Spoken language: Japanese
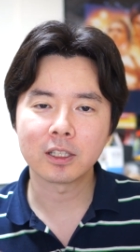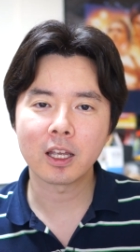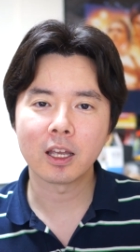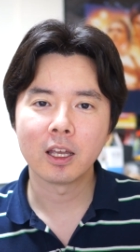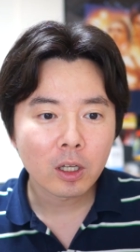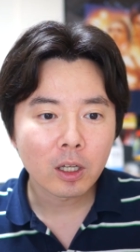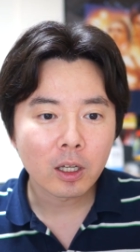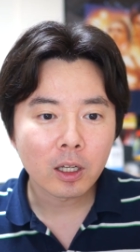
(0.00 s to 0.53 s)

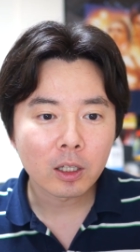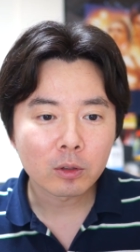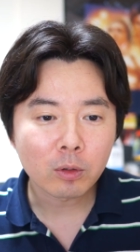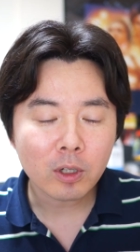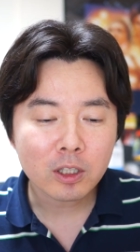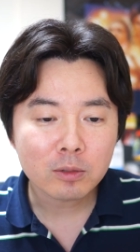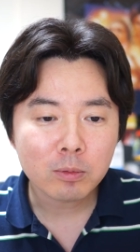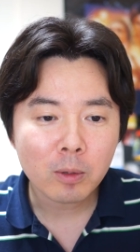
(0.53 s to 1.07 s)
ね、
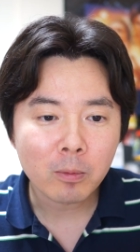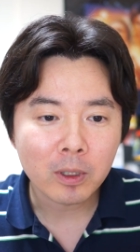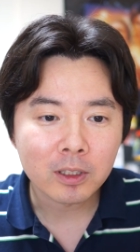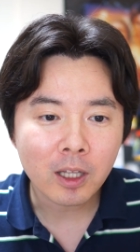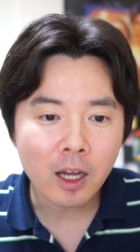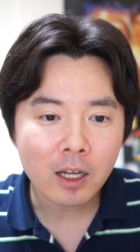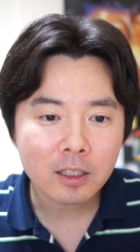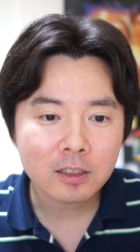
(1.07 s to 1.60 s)

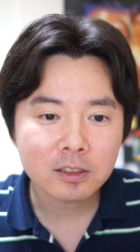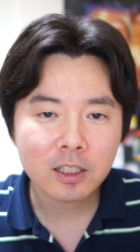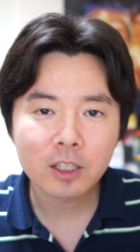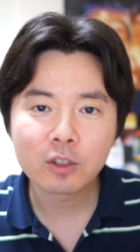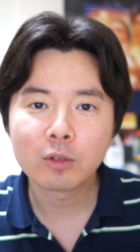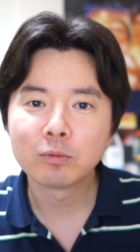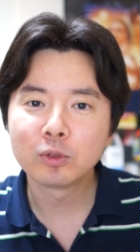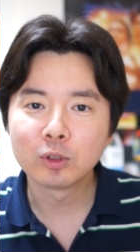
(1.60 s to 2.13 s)

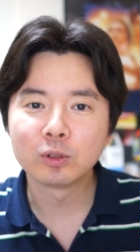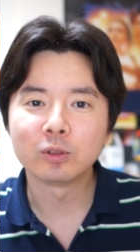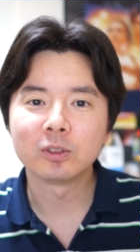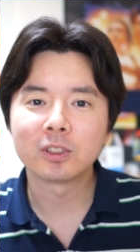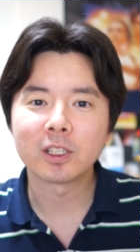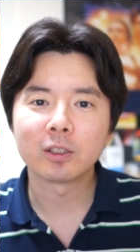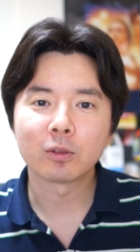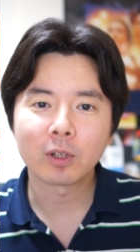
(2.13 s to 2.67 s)
トランスフォーマーダークサイドムーンっ
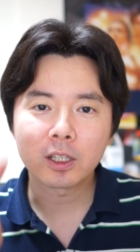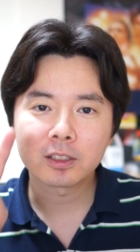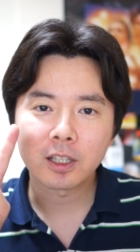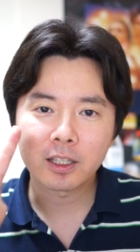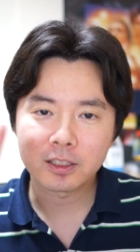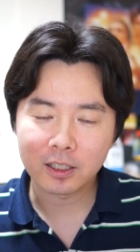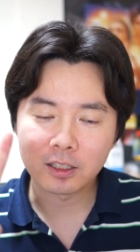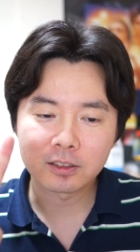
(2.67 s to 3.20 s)
ていうのが
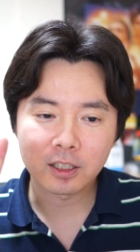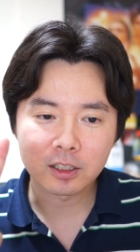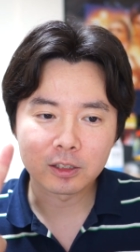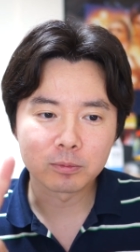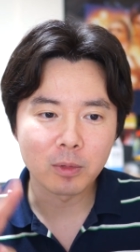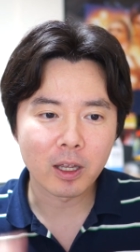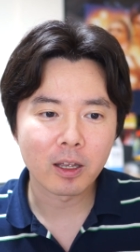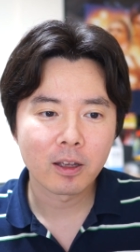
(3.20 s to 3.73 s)
第3
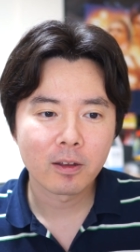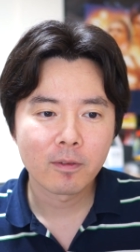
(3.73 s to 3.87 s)
作目。